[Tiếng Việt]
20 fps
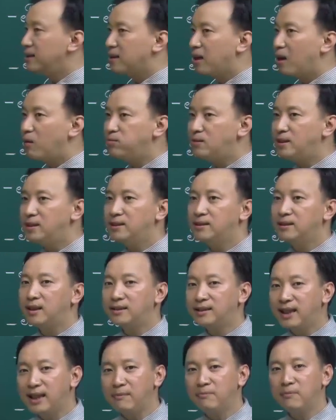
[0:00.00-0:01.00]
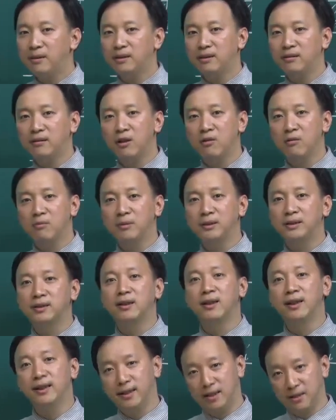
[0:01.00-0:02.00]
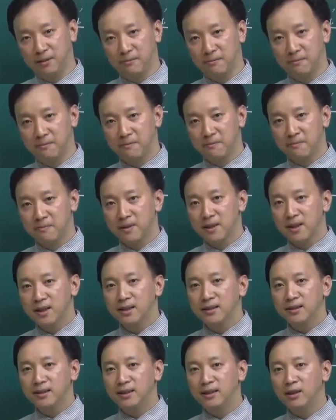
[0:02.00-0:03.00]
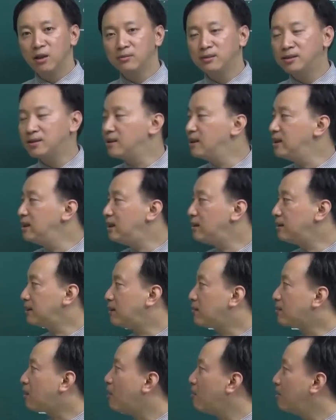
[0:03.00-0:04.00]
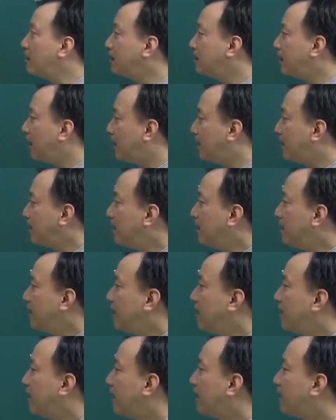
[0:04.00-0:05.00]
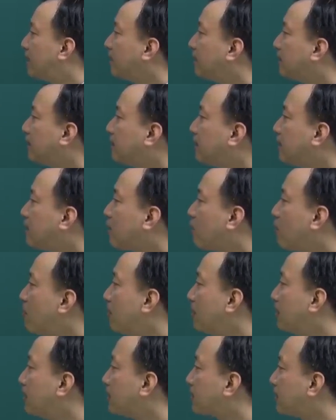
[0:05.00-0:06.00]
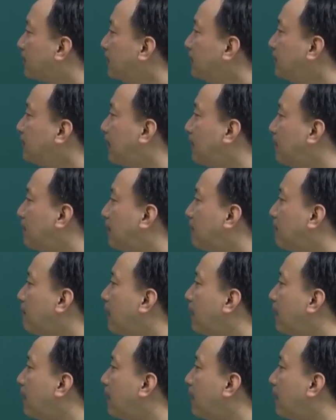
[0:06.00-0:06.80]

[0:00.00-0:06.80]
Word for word: Không chỉ nhận xét mà ta yêu cầu mình xử lý. Thì đầu xử lý là người ta yêu cầu mình như này là người ta yêu cầu mình là tính xem năm